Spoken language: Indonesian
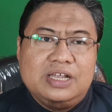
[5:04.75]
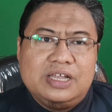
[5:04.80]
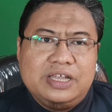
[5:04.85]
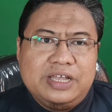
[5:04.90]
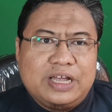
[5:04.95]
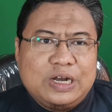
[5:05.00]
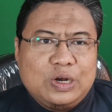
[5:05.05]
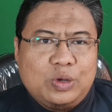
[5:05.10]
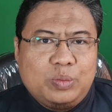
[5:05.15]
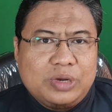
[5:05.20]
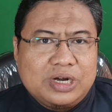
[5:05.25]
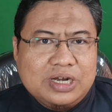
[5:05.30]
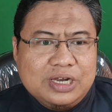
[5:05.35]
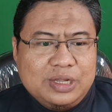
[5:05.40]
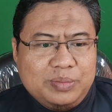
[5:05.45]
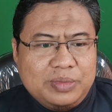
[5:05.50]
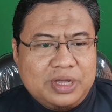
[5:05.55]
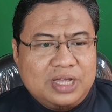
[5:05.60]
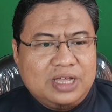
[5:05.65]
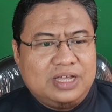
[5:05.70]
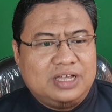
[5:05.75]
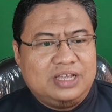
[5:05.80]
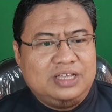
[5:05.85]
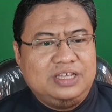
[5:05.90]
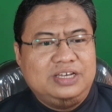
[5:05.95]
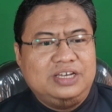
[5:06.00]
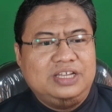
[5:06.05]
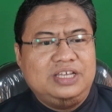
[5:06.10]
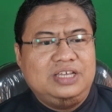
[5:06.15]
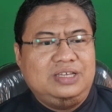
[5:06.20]
Yang nomor lima
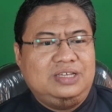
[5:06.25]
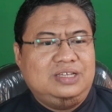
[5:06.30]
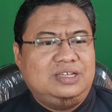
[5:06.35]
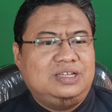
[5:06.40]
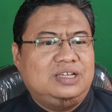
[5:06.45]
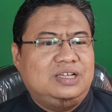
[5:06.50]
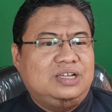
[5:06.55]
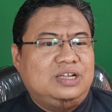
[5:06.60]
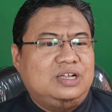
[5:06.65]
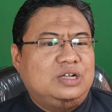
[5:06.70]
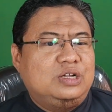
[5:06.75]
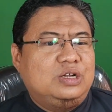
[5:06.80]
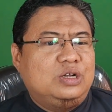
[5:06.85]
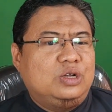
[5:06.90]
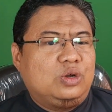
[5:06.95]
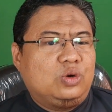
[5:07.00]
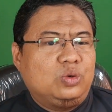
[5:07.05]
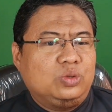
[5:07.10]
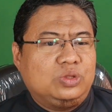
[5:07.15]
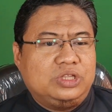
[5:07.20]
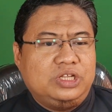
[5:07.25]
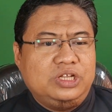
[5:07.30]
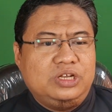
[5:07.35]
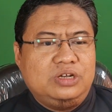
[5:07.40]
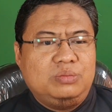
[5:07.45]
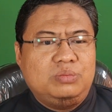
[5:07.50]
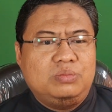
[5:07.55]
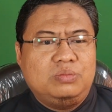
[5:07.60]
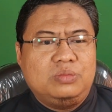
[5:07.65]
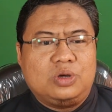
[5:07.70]
ini
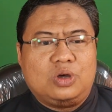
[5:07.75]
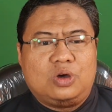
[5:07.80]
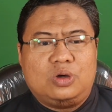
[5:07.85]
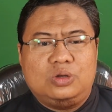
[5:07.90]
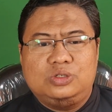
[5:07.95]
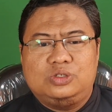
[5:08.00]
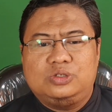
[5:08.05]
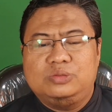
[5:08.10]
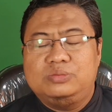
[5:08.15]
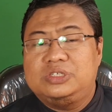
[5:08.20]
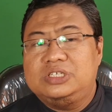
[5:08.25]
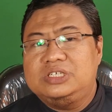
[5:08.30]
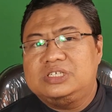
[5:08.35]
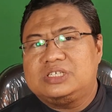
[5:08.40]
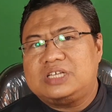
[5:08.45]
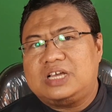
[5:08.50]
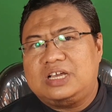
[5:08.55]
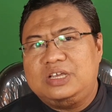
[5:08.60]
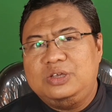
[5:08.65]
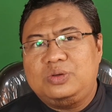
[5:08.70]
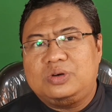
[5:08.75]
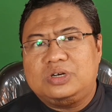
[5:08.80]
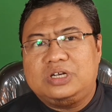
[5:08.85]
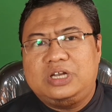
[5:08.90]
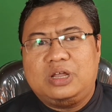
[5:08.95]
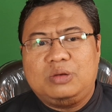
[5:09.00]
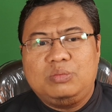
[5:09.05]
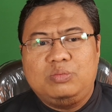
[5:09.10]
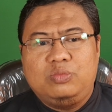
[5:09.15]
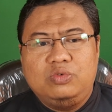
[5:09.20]
rutin konsumsi sayur
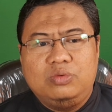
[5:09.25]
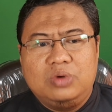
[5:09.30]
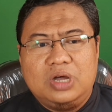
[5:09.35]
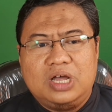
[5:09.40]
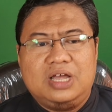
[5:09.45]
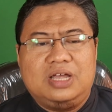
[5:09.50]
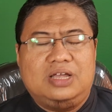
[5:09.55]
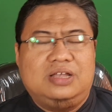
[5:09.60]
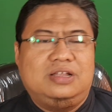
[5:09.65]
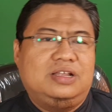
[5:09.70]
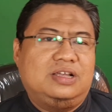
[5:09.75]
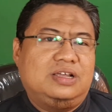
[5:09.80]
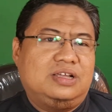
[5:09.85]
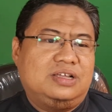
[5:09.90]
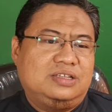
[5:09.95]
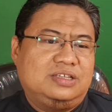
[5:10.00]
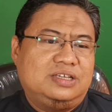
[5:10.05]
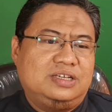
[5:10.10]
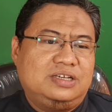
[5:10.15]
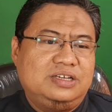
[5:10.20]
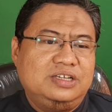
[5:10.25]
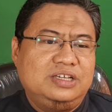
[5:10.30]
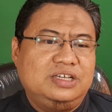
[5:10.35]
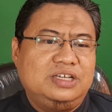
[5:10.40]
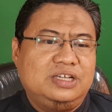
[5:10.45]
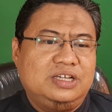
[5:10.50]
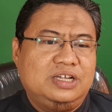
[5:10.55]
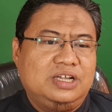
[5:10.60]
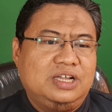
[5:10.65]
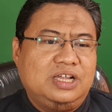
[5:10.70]
dan buah. Nah, jadi
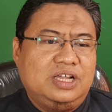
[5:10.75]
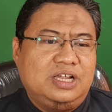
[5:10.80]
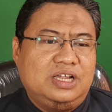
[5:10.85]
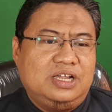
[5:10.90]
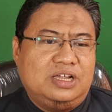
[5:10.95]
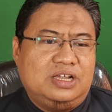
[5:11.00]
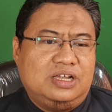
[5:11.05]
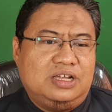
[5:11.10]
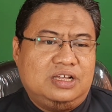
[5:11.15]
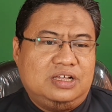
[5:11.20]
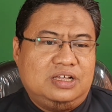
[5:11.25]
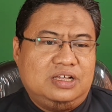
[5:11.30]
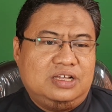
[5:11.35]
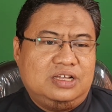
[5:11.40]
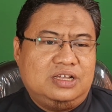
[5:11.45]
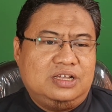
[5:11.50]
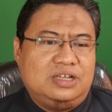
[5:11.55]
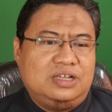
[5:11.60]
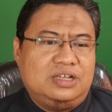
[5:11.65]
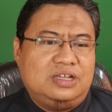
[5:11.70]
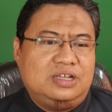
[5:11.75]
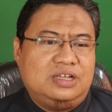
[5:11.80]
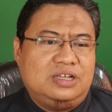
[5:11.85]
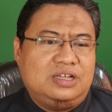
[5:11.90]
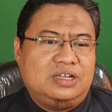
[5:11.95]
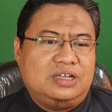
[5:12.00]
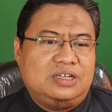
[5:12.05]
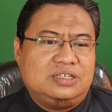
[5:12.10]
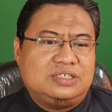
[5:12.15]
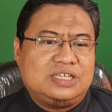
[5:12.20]

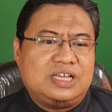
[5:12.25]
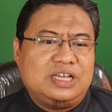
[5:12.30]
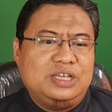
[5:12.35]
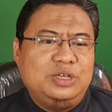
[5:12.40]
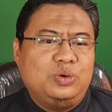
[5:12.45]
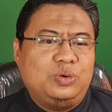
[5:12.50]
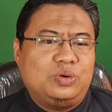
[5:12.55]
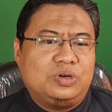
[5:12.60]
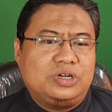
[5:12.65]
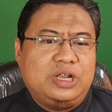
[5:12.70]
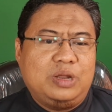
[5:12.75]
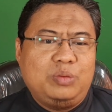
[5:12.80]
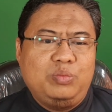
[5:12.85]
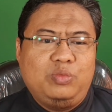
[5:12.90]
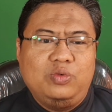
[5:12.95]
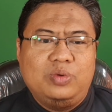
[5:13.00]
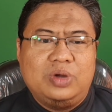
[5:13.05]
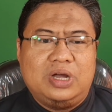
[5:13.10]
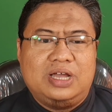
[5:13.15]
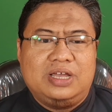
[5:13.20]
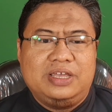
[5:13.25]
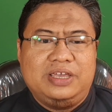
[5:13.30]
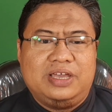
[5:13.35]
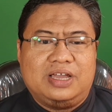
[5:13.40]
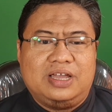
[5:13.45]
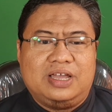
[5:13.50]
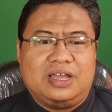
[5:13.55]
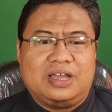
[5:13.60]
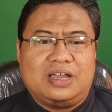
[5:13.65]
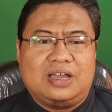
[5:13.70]
eh, sayur dan buah
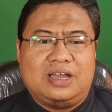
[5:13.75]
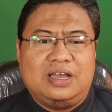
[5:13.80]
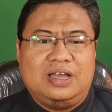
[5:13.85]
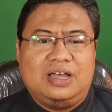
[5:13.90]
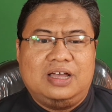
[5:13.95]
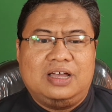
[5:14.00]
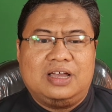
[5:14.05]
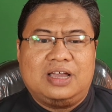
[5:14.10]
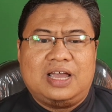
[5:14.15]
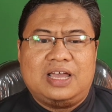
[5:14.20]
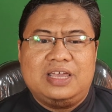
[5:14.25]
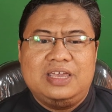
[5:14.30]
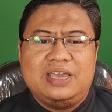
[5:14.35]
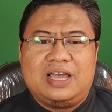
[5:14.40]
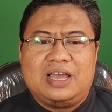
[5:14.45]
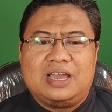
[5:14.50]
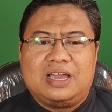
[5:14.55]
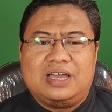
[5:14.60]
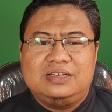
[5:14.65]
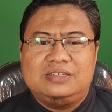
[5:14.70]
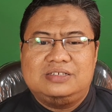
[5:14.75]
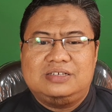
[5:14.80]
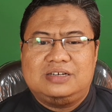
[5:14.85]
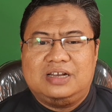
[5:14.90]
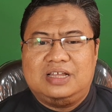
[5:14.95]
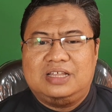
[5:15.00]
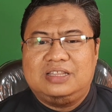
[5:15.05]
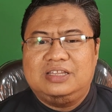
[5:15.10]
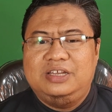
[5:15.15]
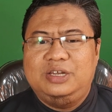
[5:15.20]
yang eh, kaya akan
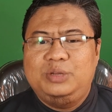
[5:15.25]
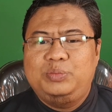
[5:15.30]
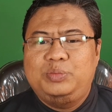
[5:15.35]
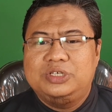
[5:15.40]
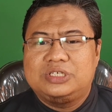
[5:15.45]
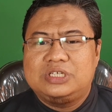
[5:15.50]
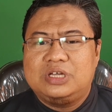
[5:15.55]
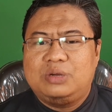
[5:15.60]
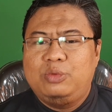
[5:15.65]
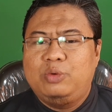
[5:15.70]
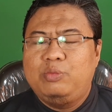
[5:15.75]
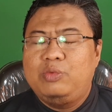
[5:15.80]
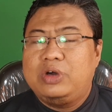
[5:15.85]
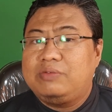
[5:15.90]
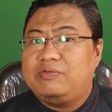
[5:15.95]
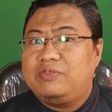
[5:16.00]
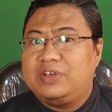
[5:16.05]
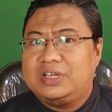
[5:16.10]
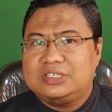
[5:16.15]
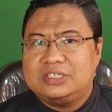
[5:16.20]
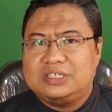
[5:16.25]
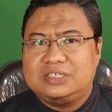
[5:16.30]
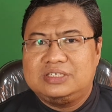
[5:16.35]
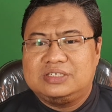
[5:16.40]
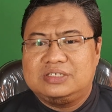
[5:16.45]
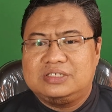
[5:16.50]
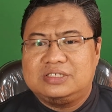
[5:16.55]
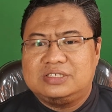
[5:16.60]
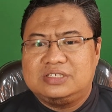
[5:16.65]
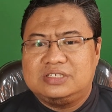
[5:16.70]
serat ini bisa membuat
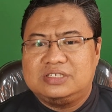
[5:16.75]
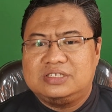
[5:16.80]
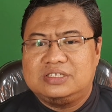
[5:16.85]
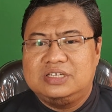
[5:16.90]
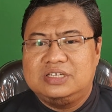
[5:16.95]
feses